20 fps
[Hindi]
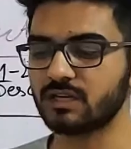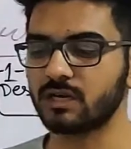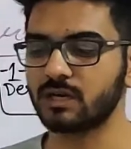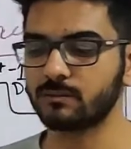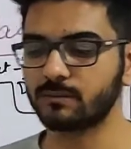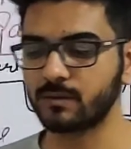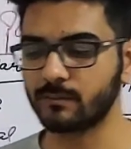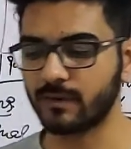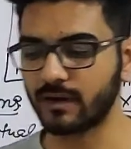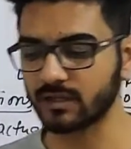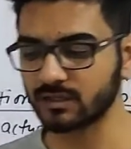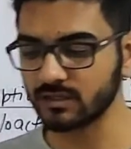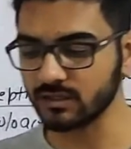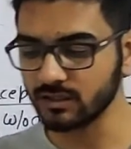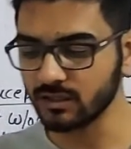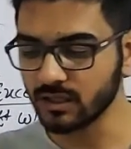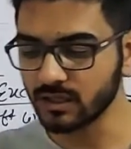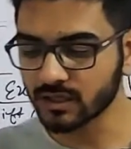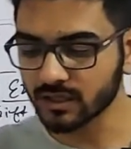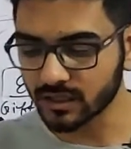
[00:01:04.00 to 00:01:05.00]
यहाँ पे बात
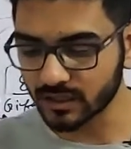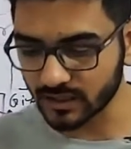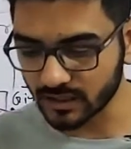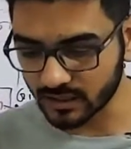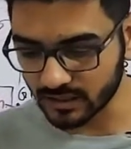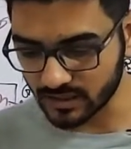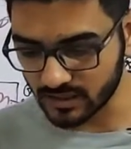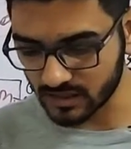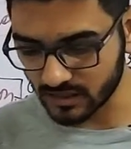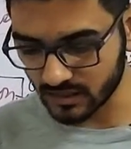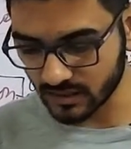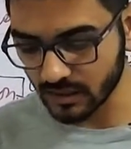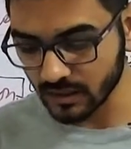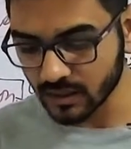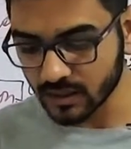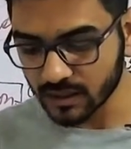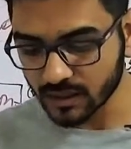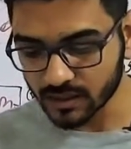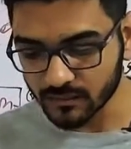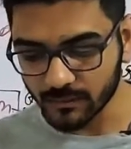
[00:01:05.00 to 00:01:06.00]
करी गई है
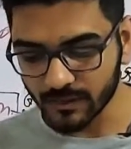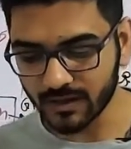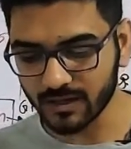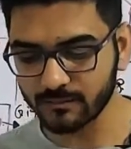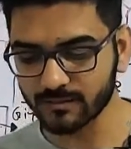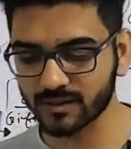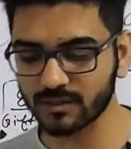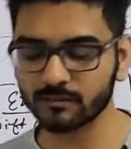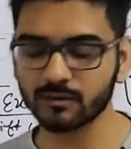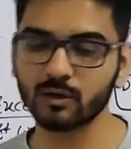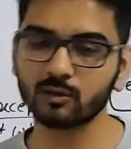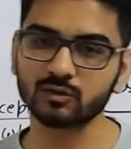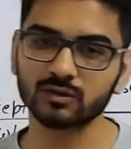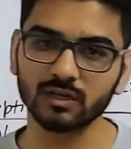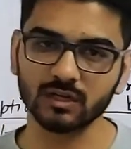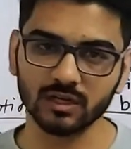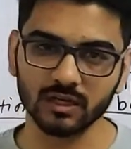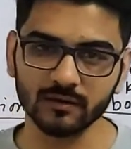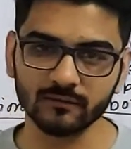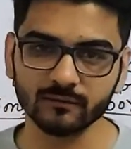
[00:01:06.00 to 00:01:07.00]
हिबा का मतलब क्या होता
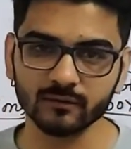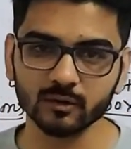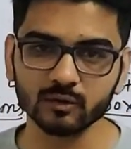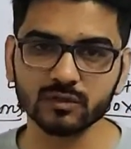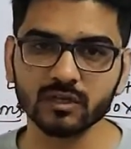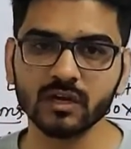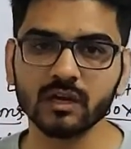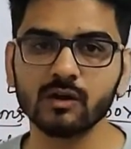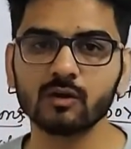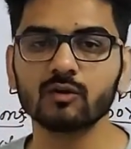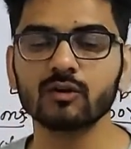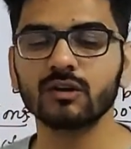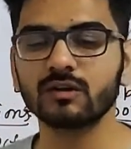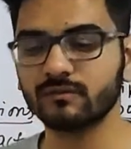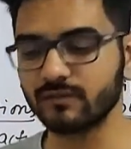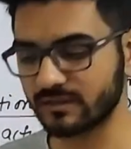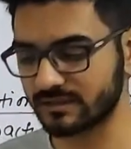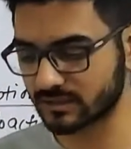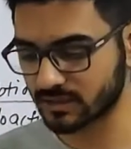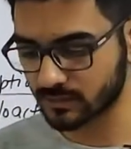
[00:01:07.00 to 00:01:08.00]
है गिफ्ट होता है और
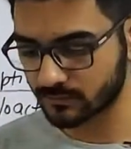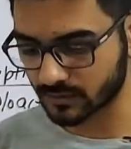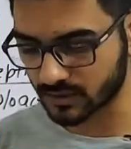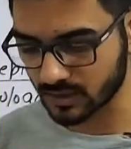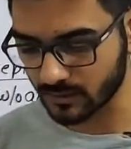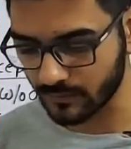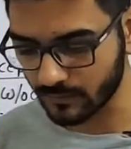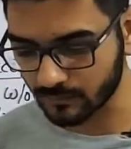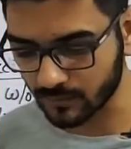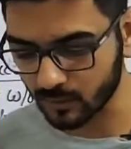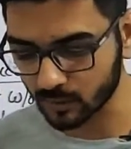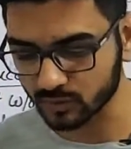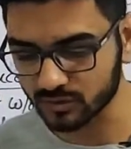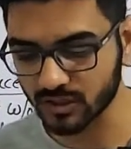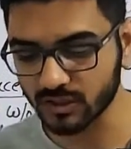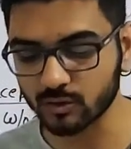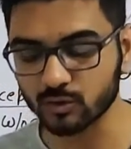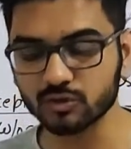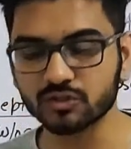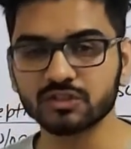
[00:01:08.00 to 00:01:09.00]
इवस का मतलब आपका
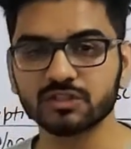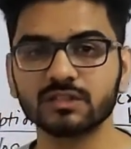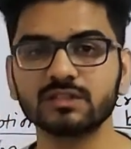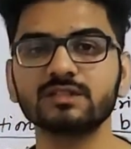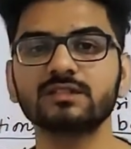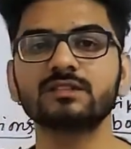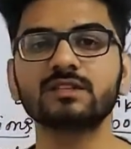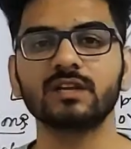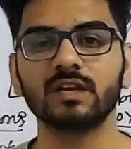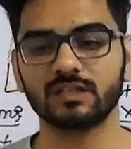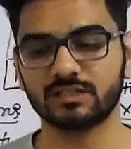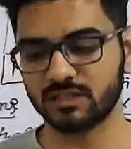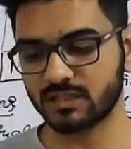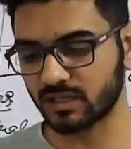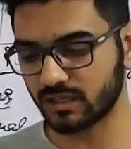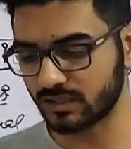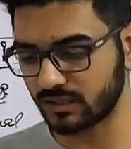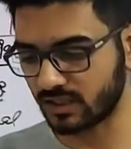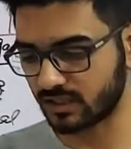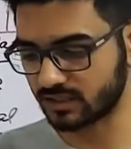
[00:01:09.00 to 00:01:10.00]
होता है कुछ कंसीडरेशन
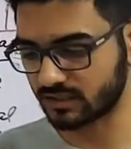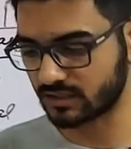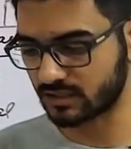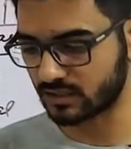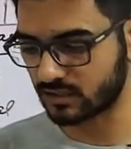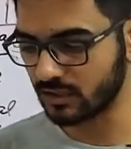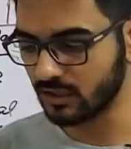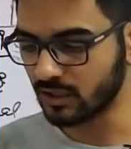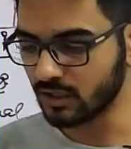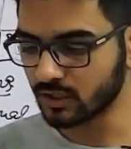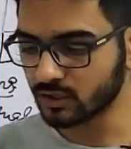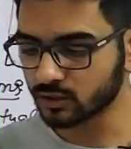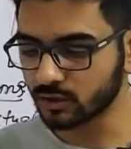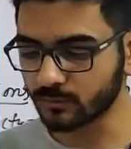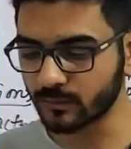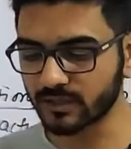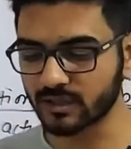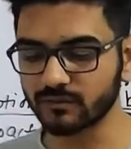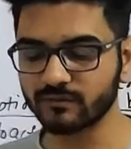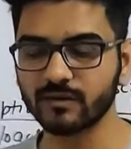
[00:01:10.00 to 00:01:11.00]
का दिया जाना तो
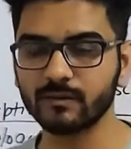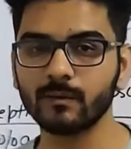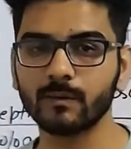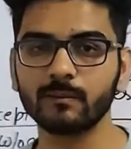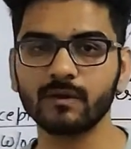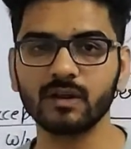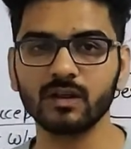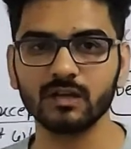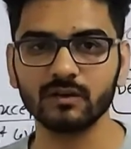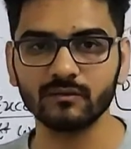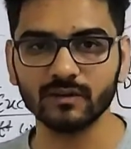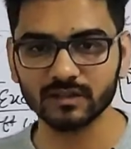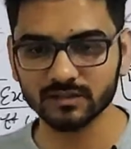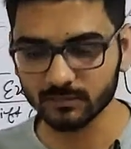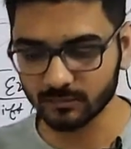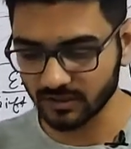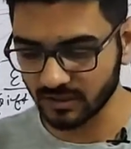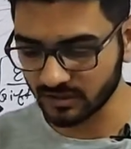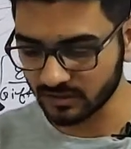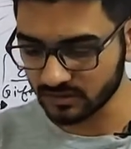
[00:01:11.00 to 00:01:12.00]
मतलब हिबा बिल इवस
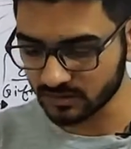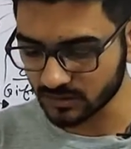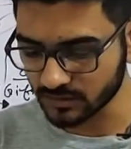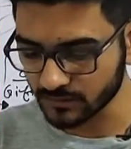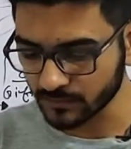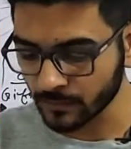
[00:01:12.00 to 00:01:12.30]
मीन्स